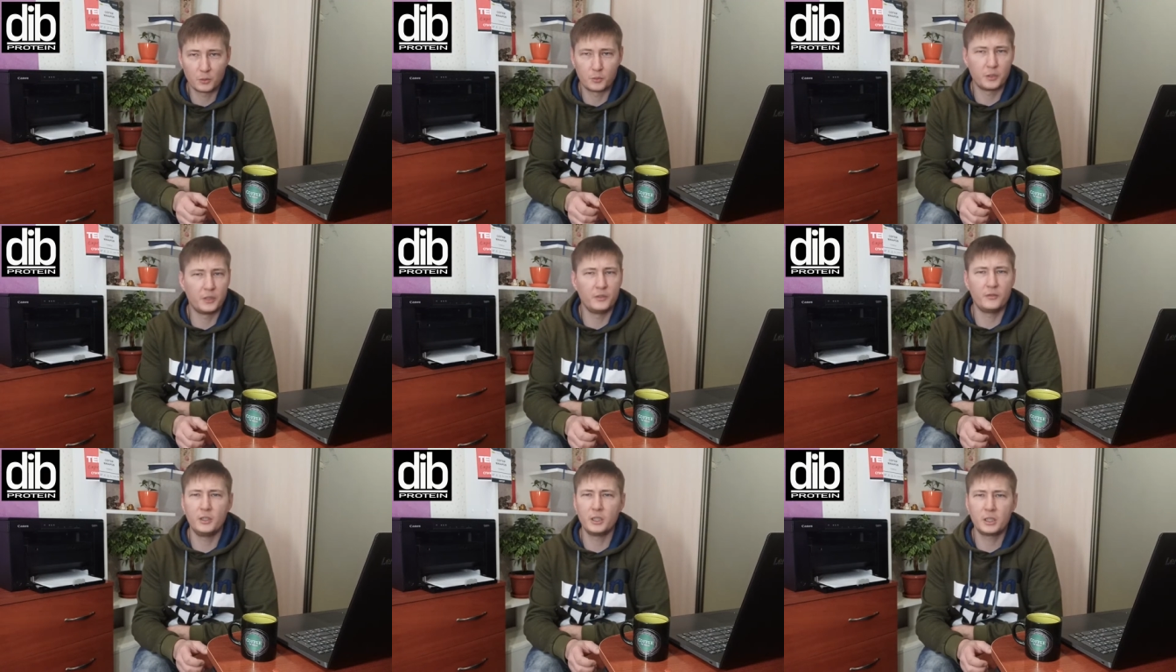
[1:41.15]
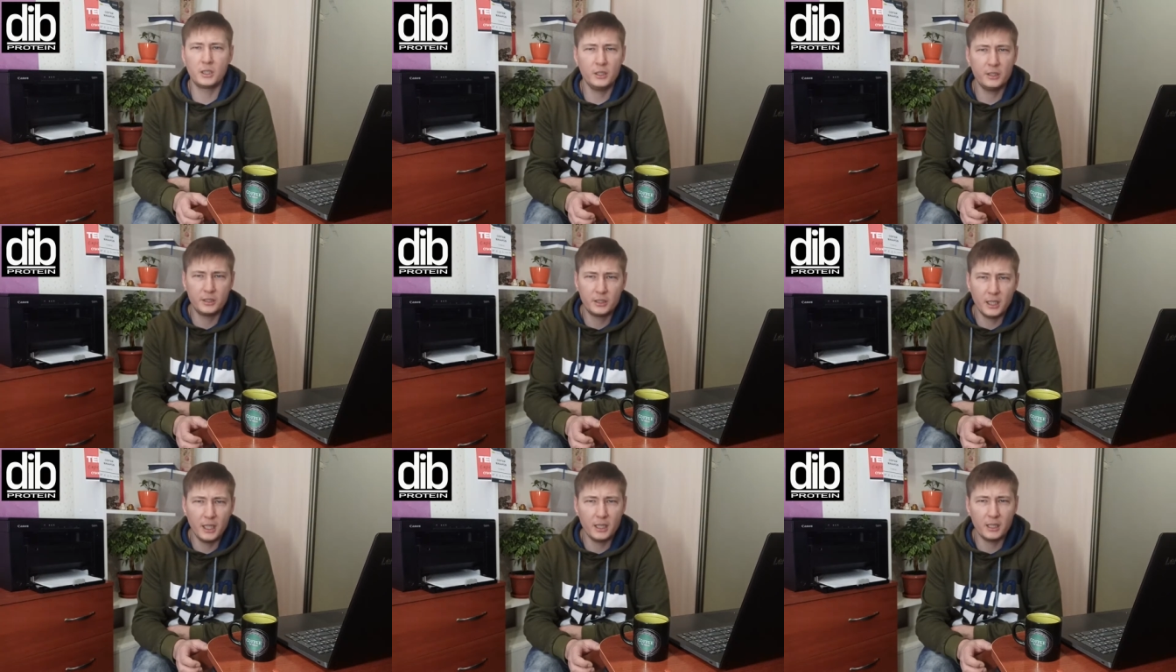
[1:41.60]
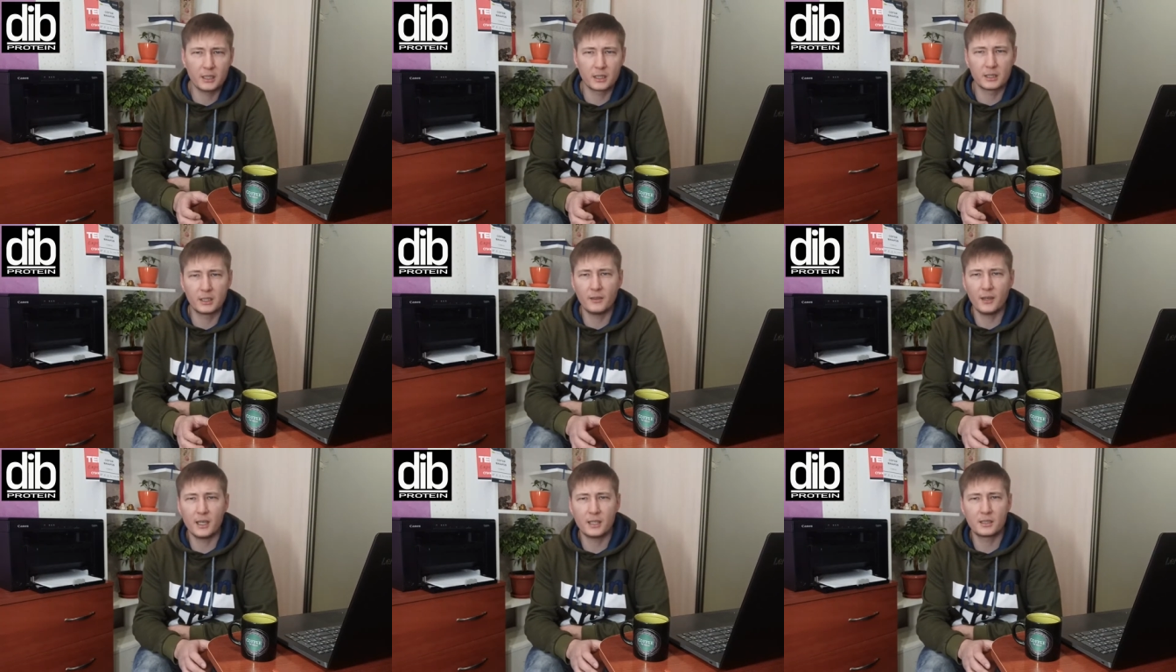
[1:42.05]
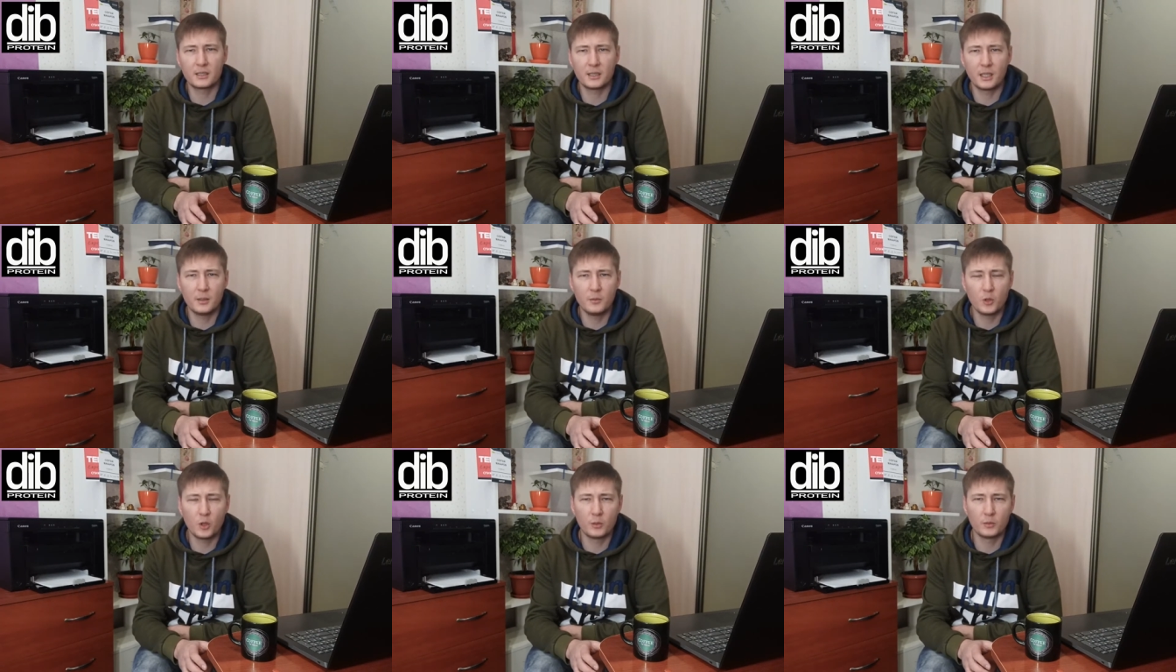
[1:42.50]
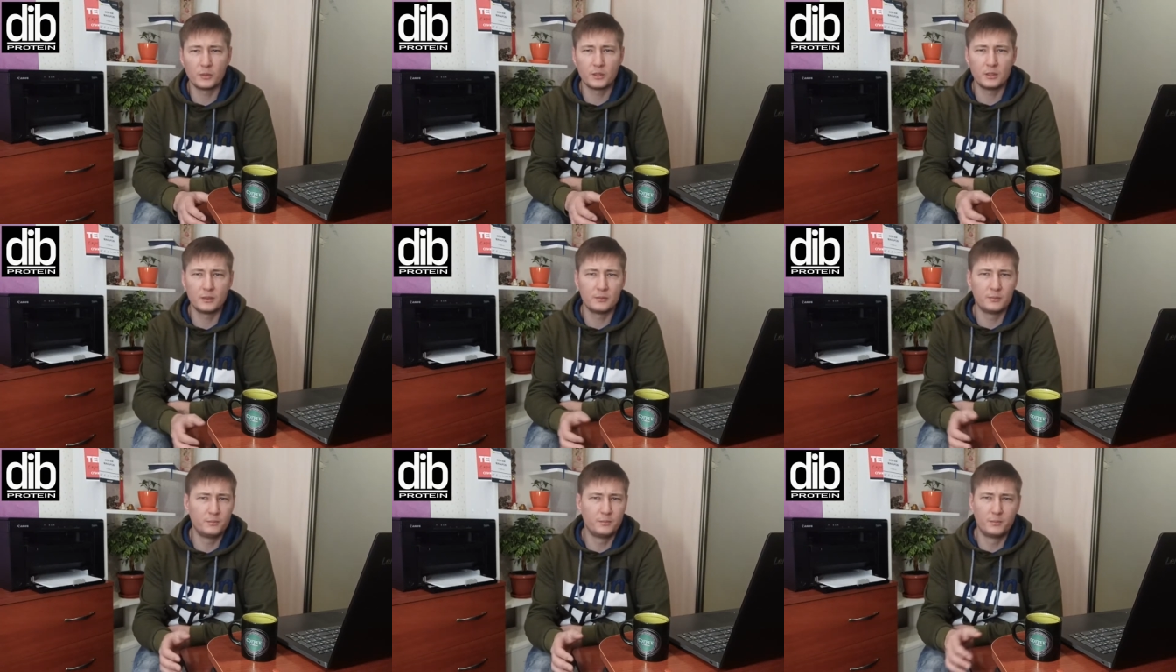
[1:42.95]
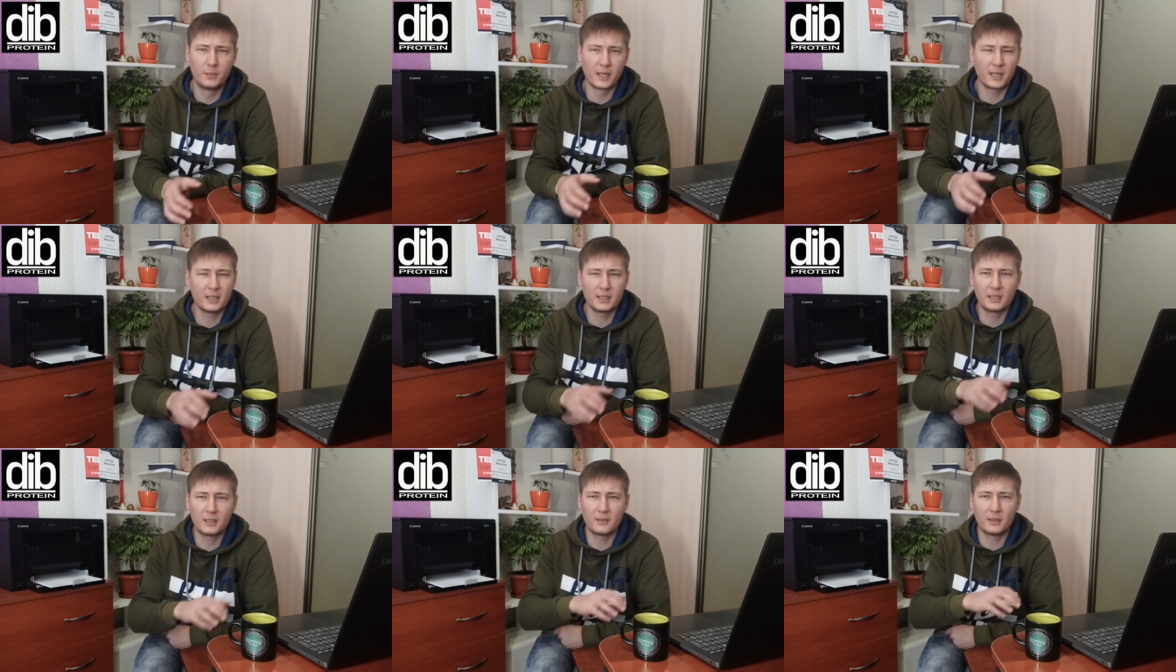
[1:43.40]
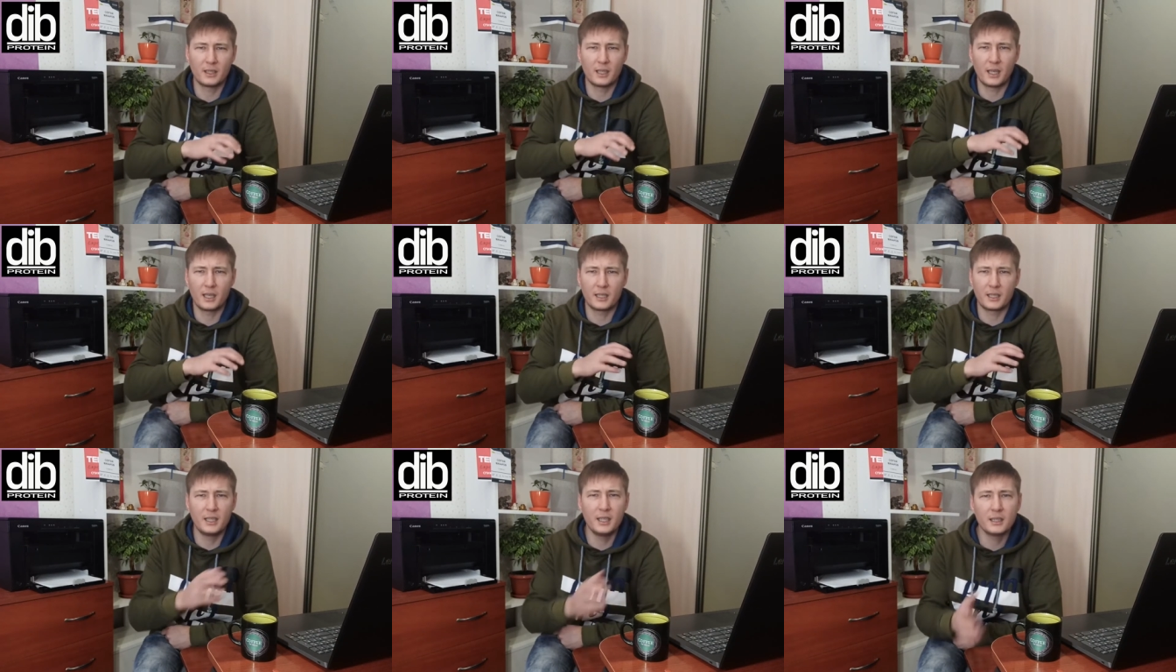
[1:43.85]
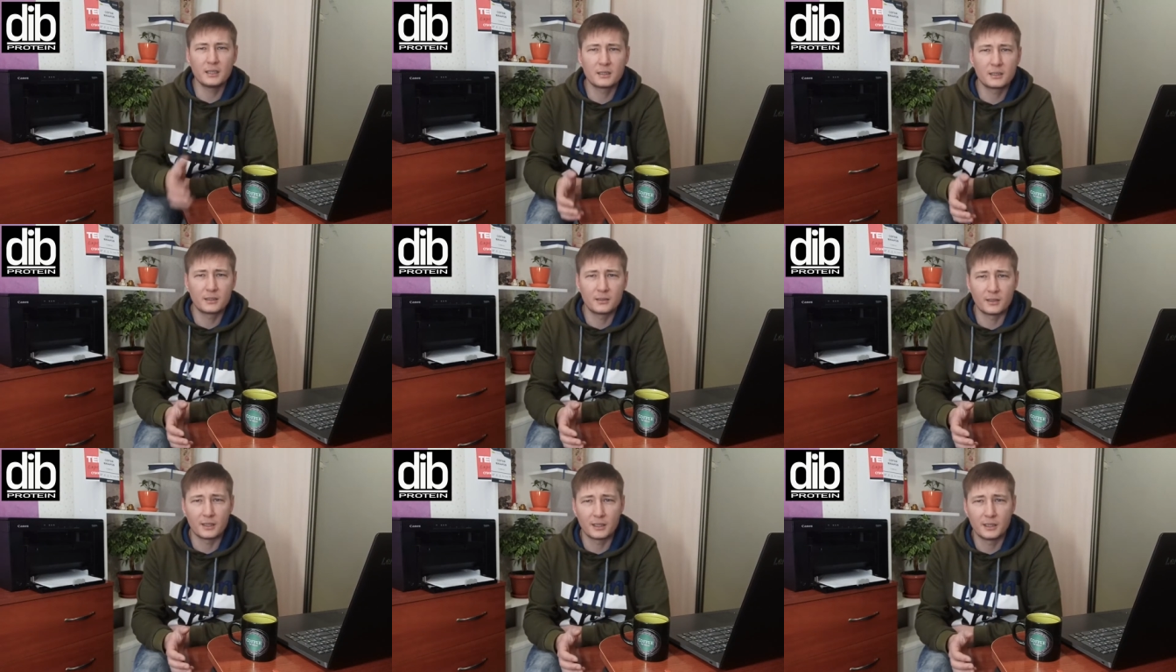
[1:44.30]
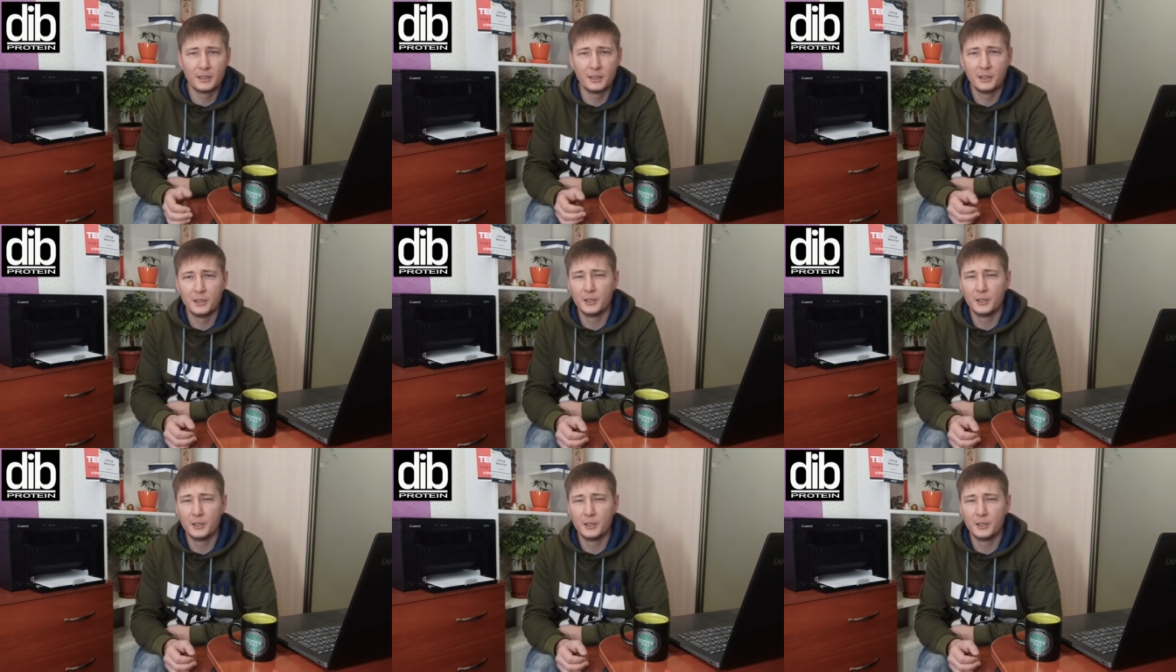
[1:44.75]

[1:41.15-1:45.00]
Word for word: привлекли денег, давайте наймем брендовое агентство,